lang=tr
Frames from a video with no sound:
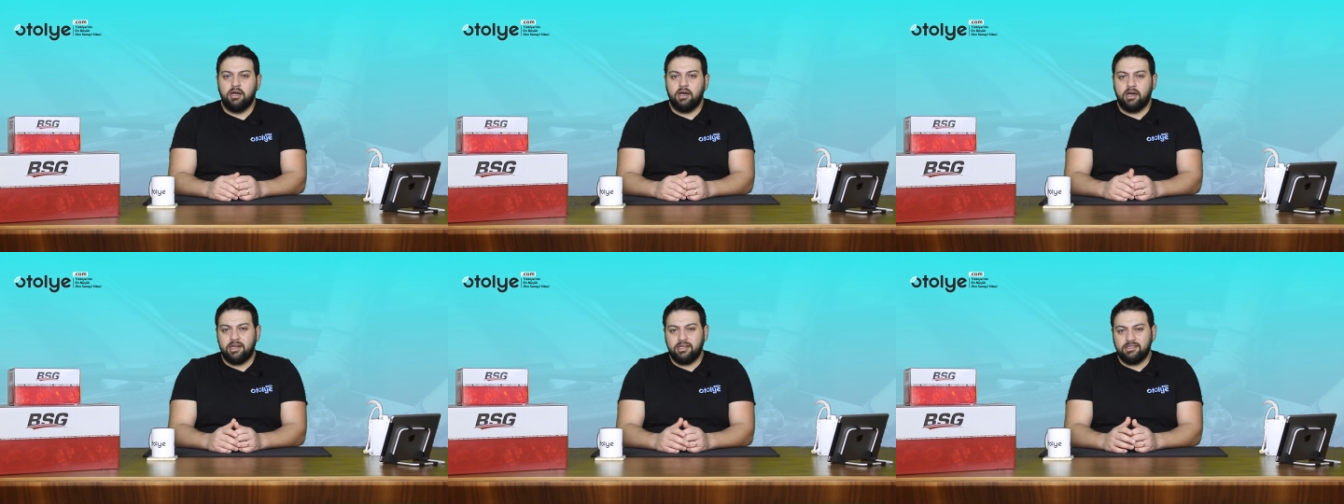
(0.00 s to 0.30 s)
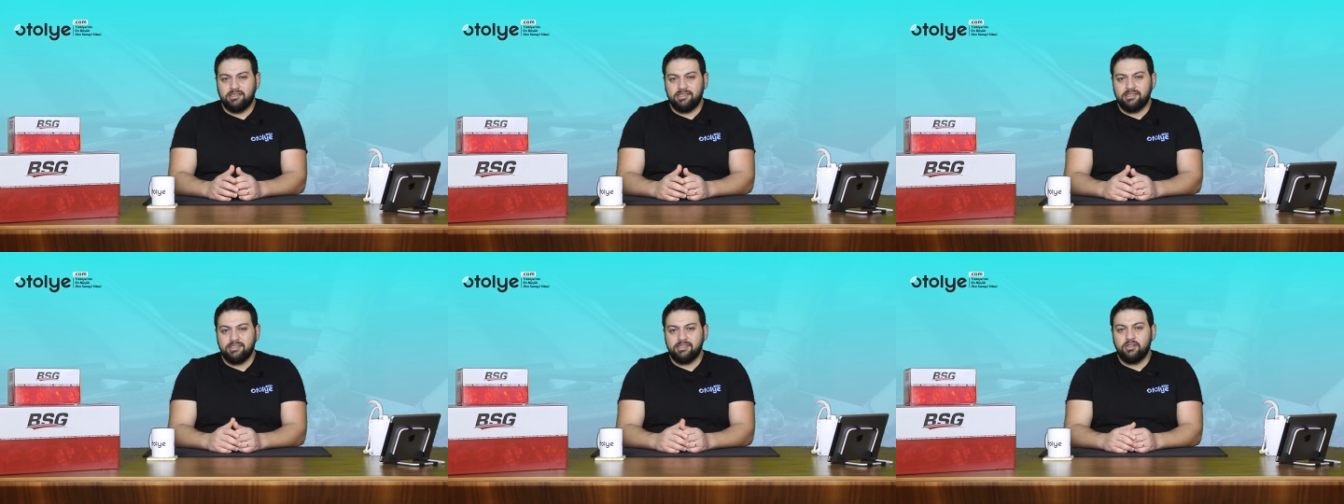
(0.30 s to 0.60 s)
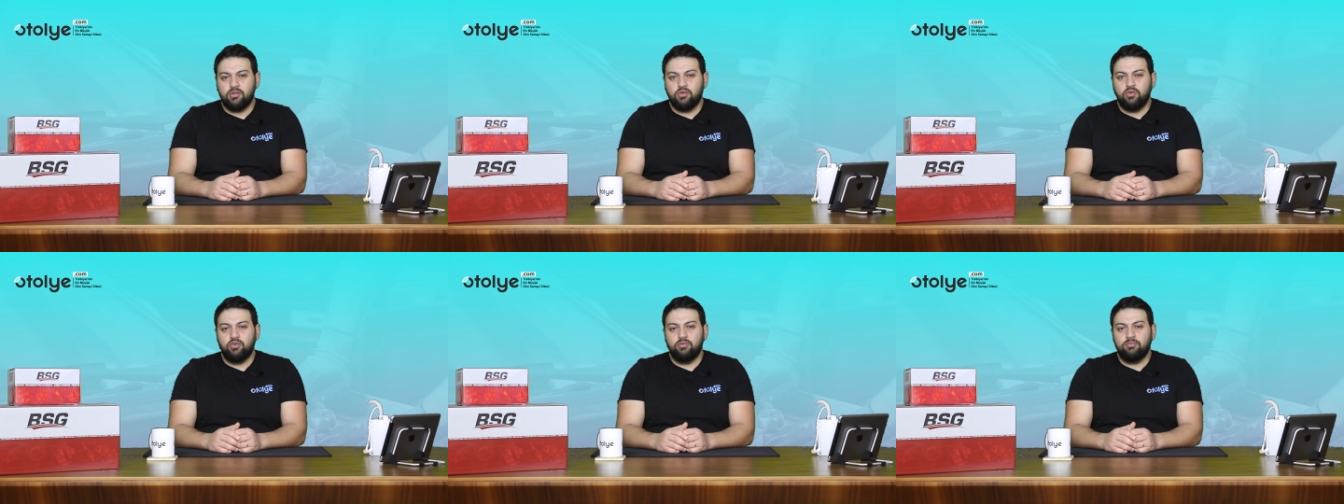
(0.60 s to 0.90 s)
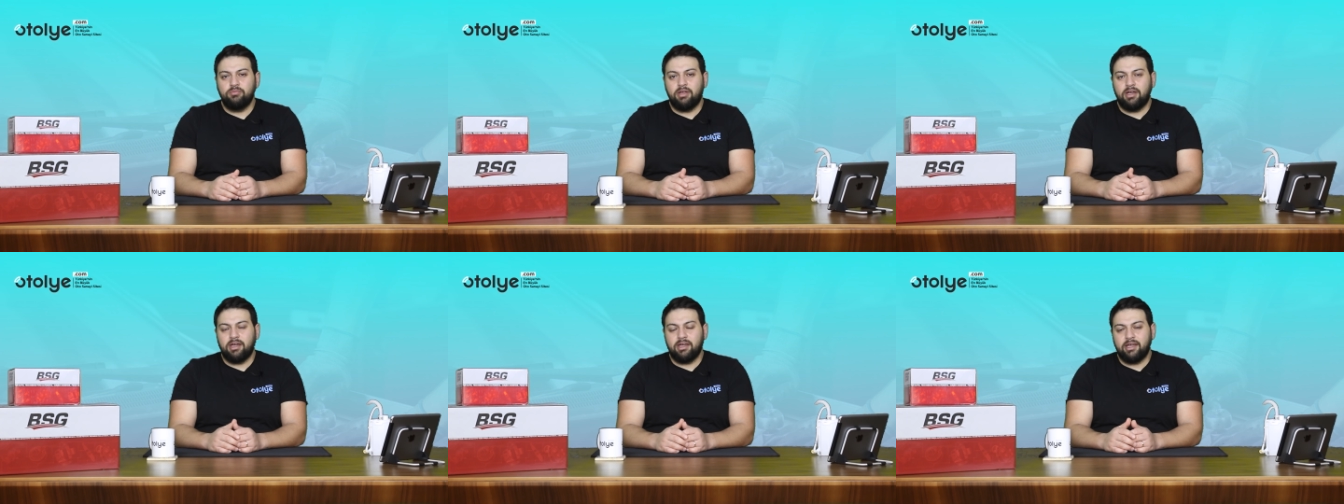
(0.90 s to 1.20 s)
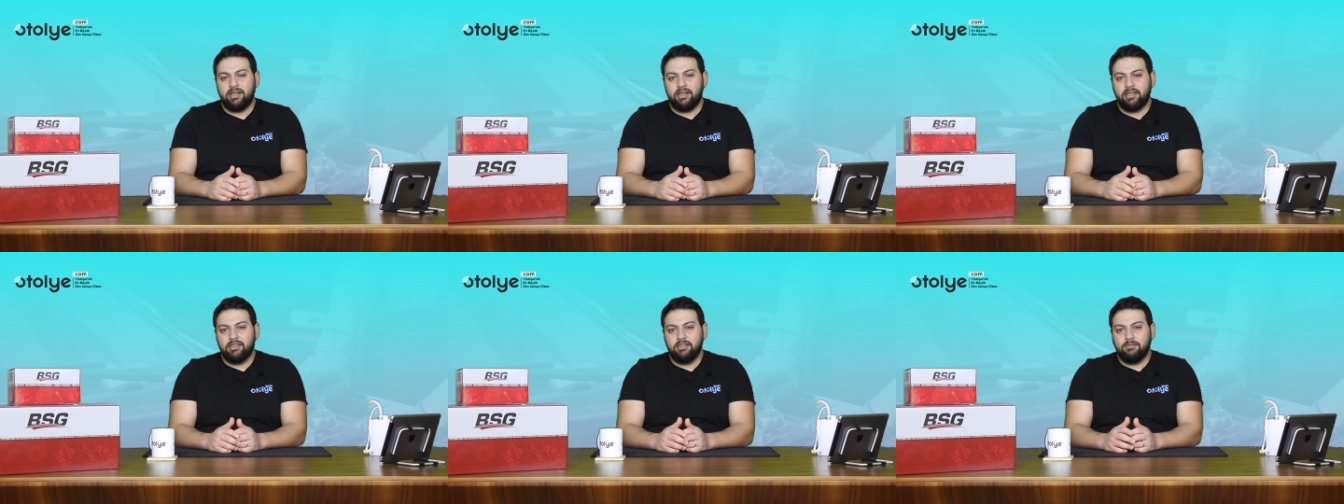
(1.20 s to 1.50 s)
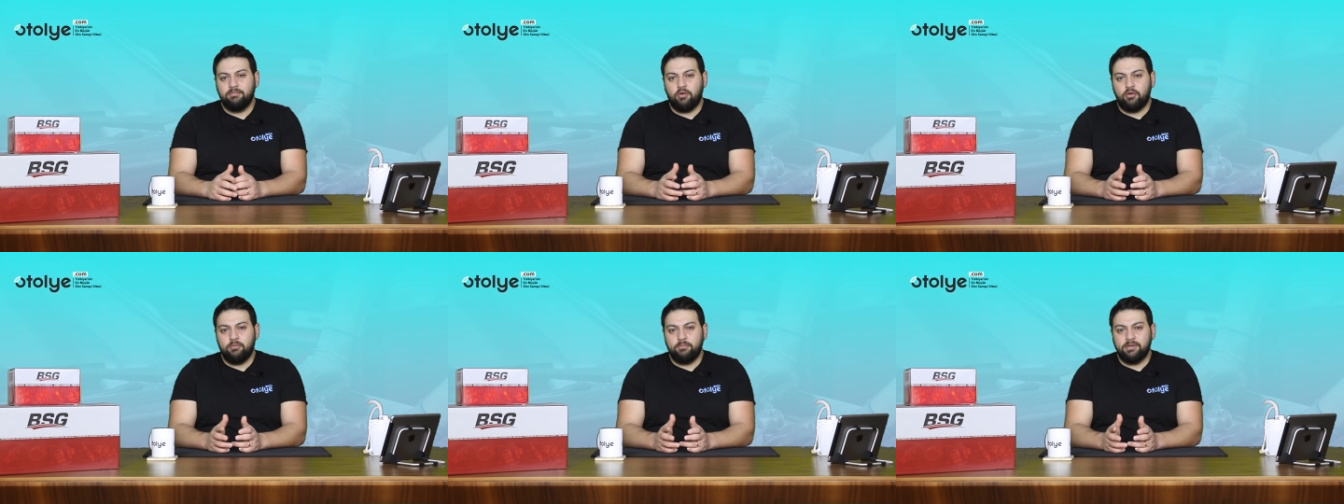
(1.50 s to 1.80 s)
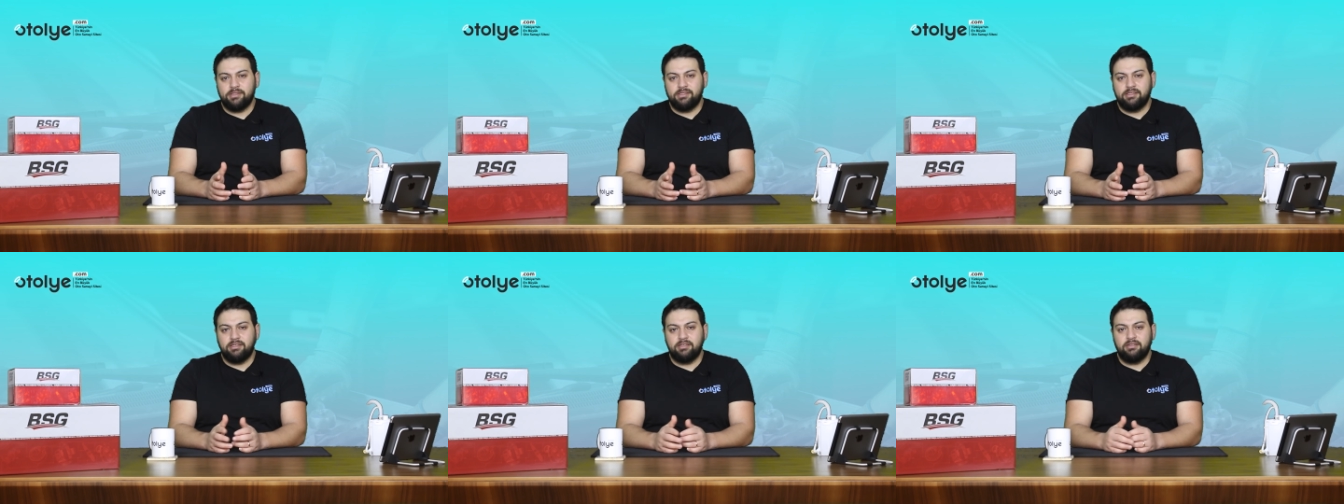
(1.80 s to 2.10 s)
Aracınızla uyumlu akaryakıt
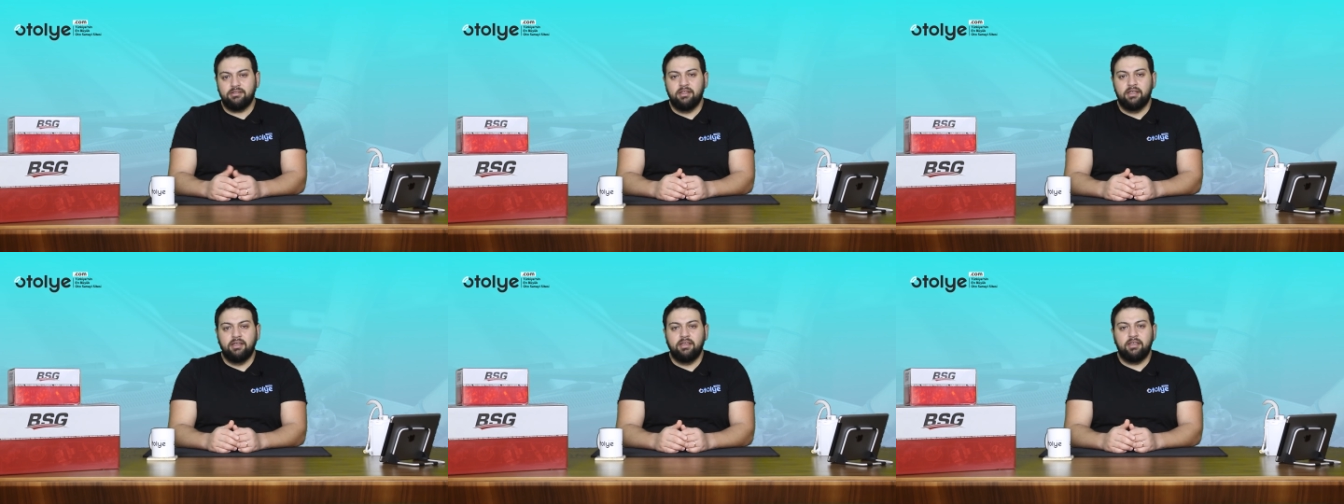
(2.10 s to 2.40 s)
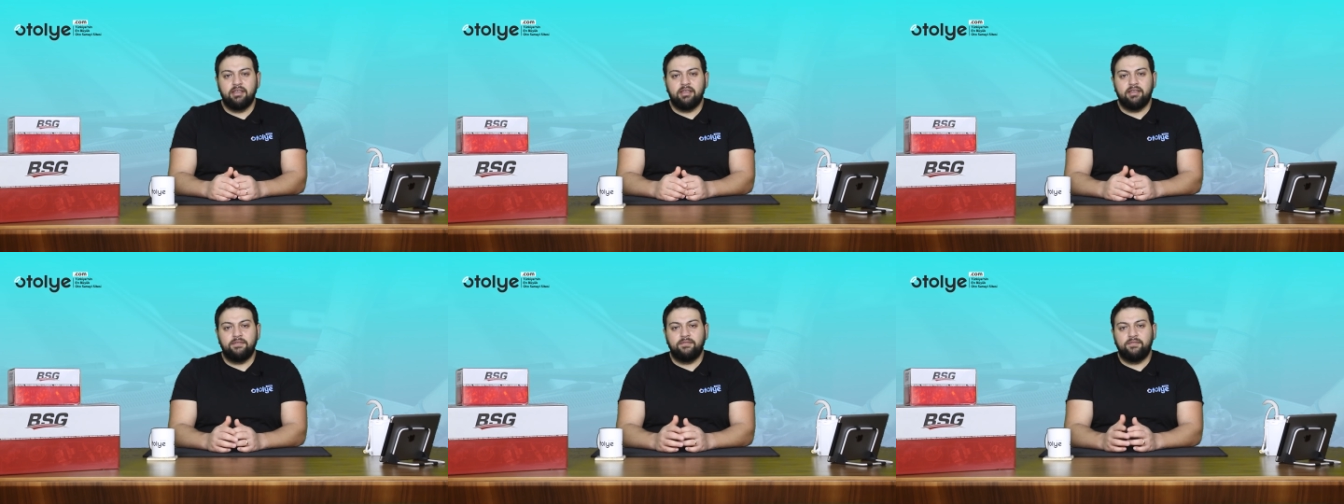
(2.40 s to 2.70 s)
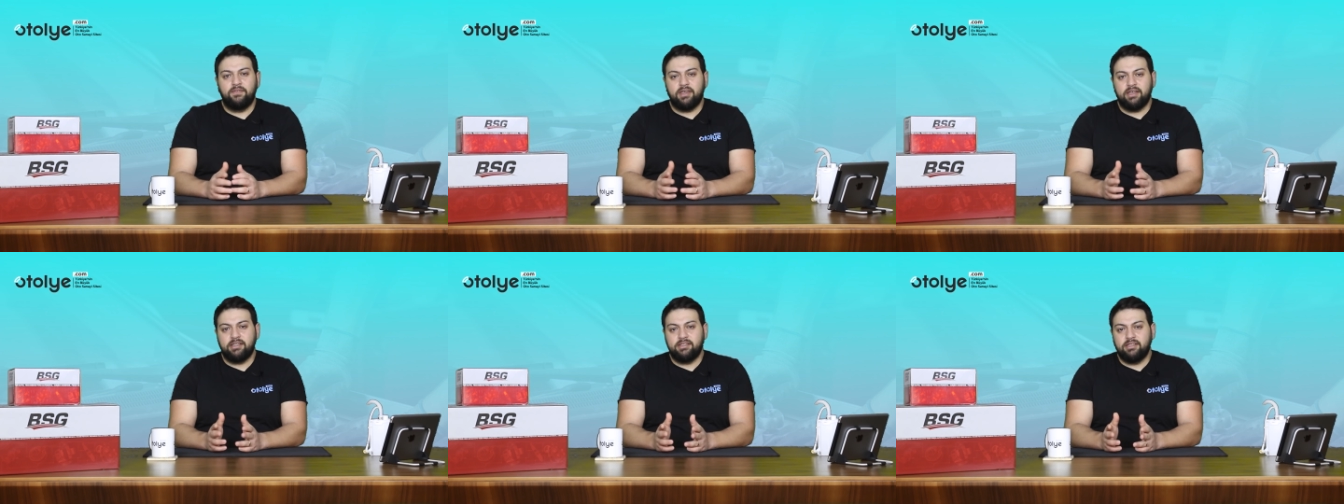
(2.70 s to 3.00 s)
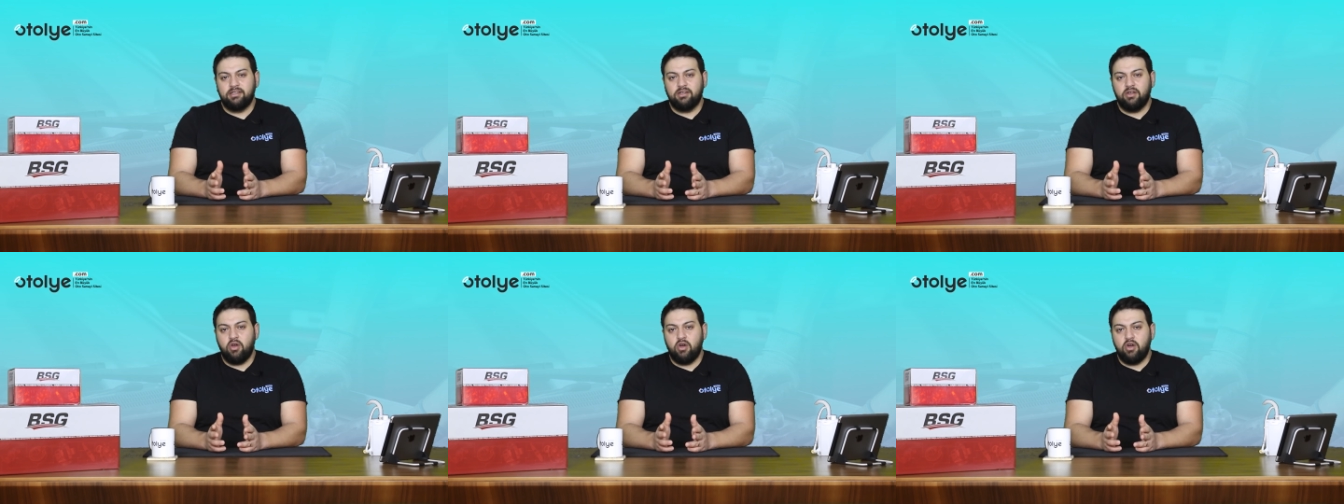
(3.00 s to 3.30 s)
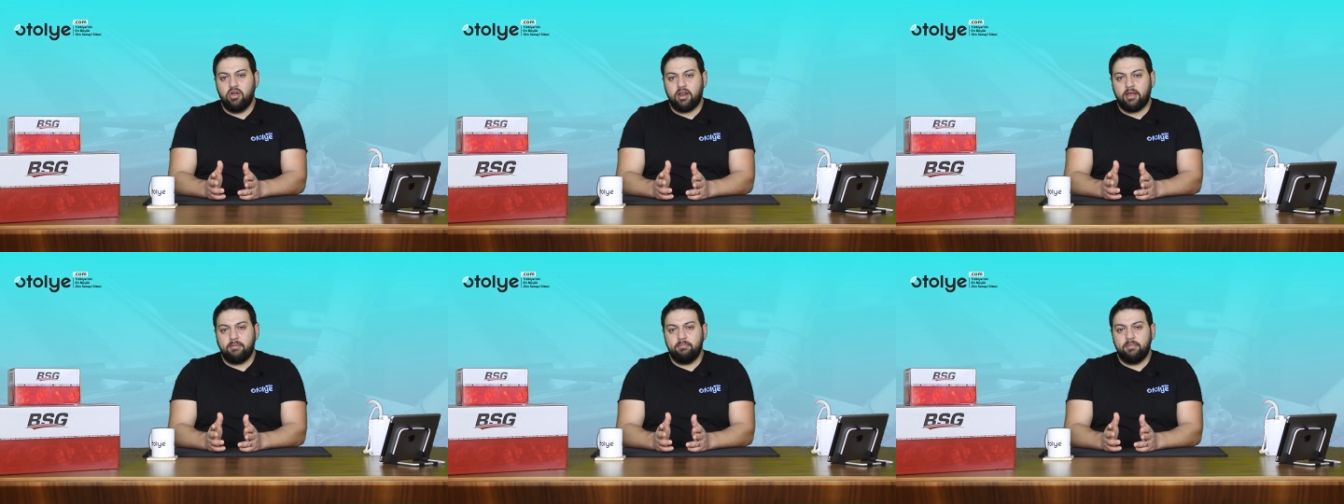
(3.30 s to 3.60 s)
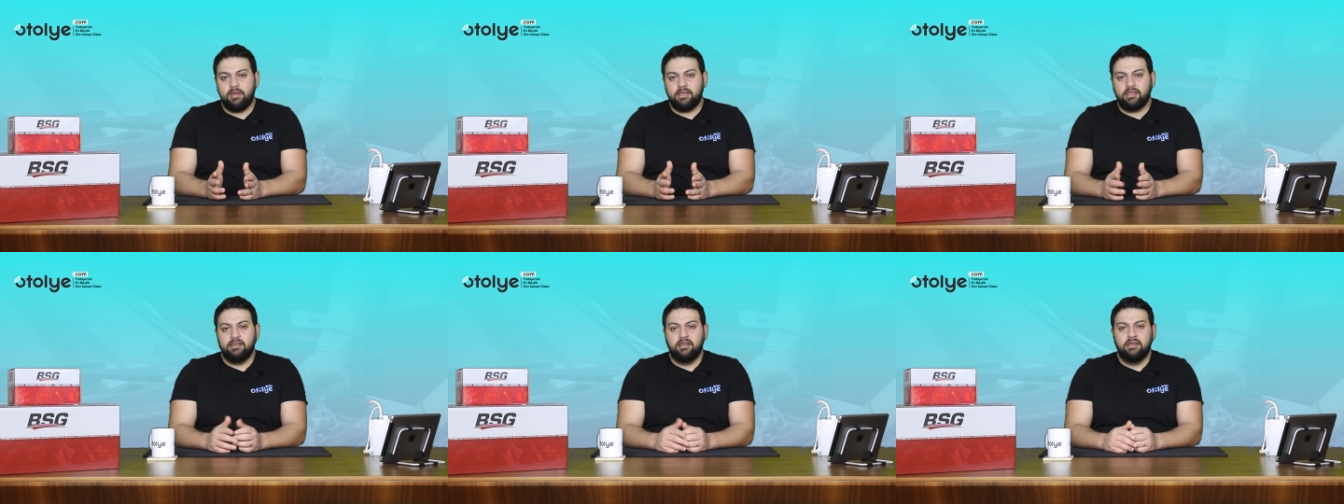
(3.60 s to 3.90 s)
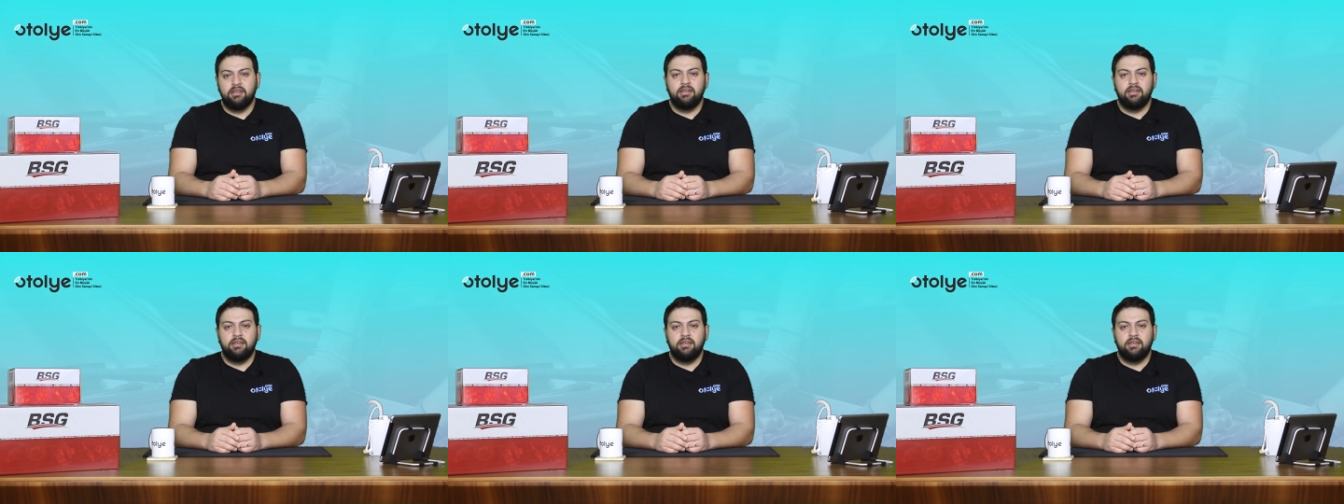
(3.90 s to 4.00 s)
pompasının e, fiyatını öğrenmek